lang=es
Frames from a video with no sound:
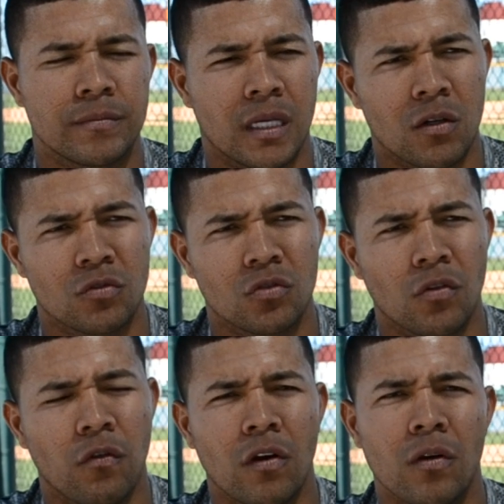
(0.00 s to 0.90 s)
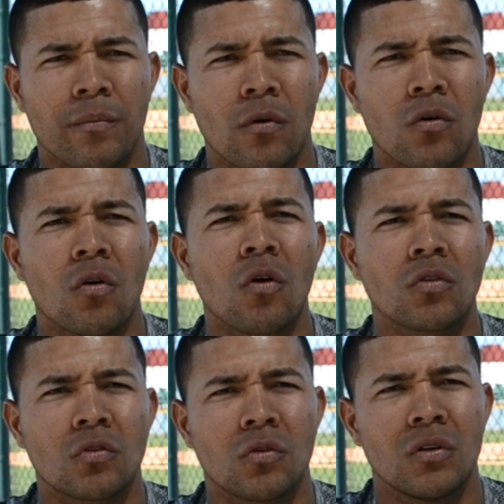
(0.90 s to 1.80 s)
Para nosotros fue un poco
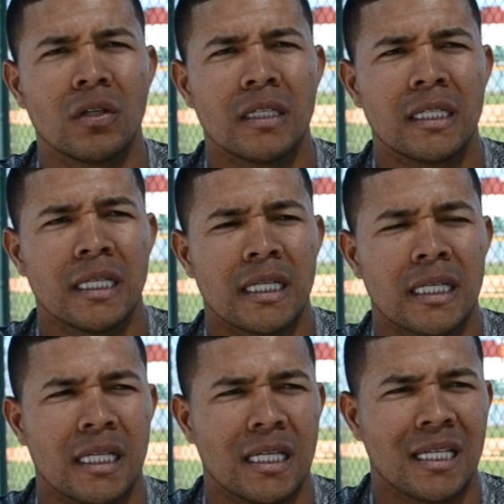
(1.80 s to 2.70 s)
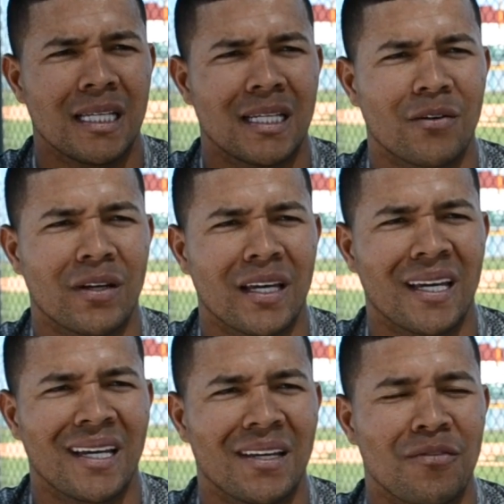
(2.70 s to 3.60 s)
corto. Y, creo
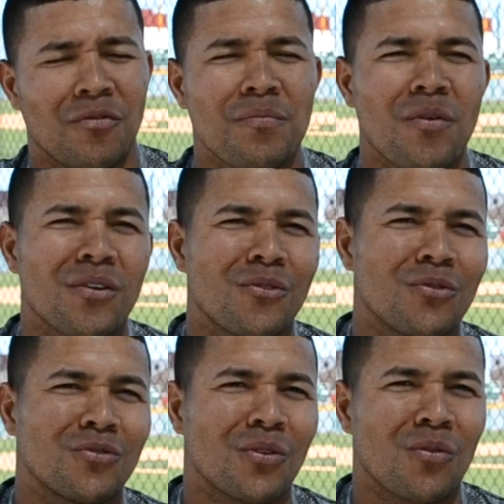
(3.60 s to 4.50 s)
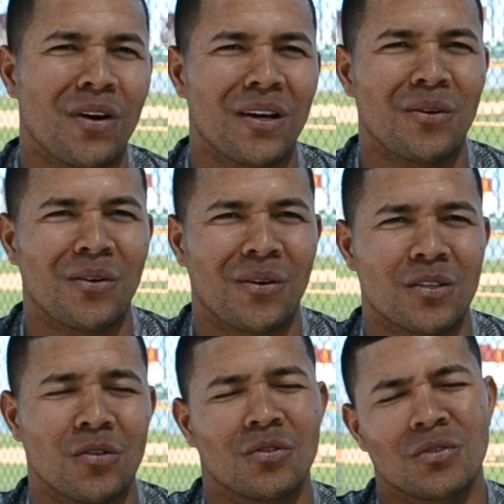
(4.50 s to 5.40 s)
que fue un poco injusto el juego
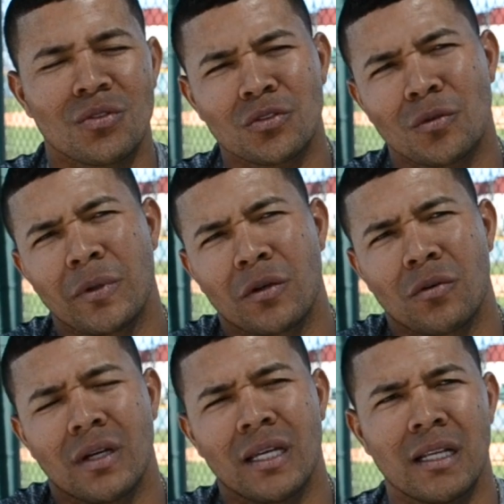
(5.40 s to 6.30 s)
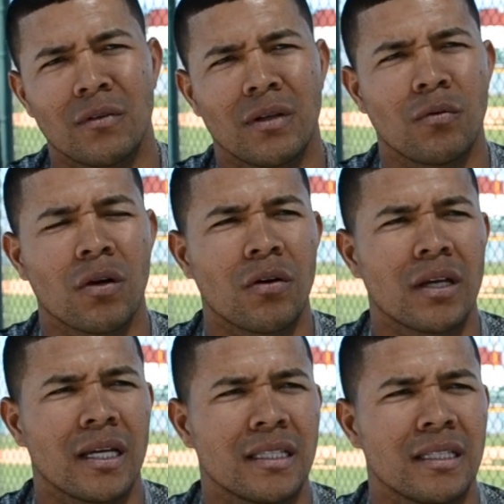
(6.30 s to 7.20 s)
con nosotros, pero el,
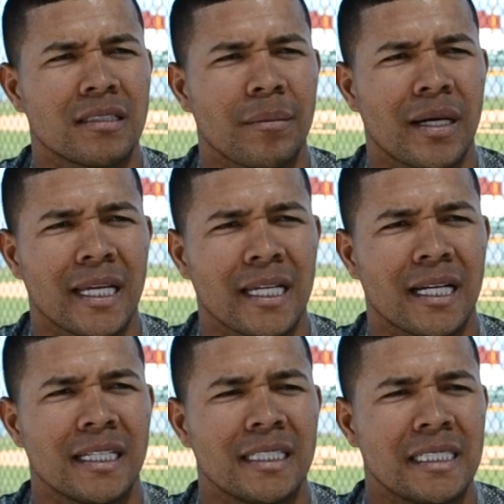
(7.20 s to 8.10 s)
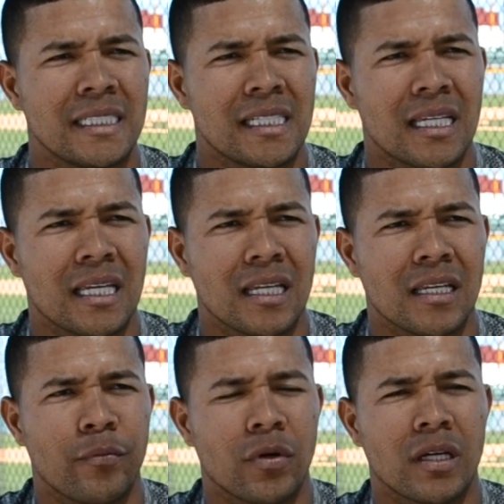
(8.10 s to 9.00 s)
juego es, de esa manera
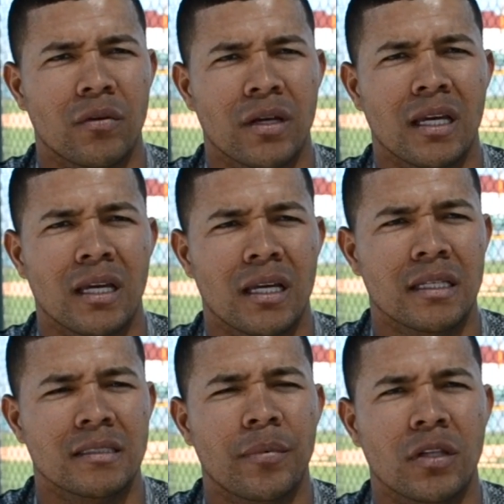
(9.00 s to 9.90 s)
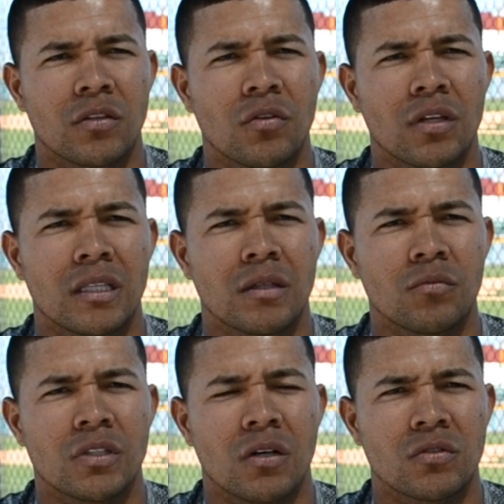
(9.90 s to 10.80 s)
y pues creo que, se aprendió de
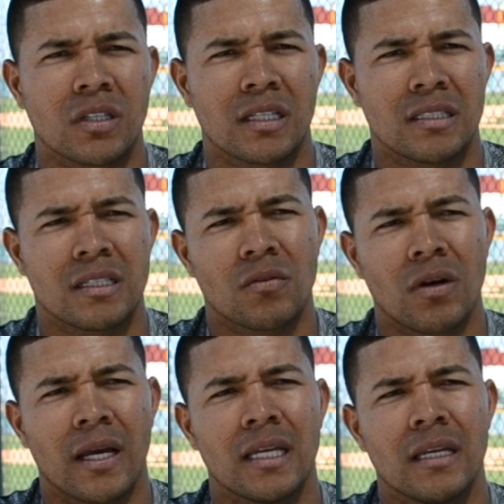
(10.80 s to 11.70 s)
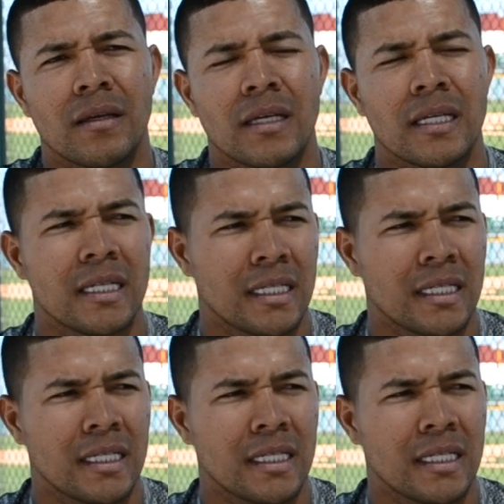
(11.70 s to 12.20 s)
muchas cosas que se hicieron ahí.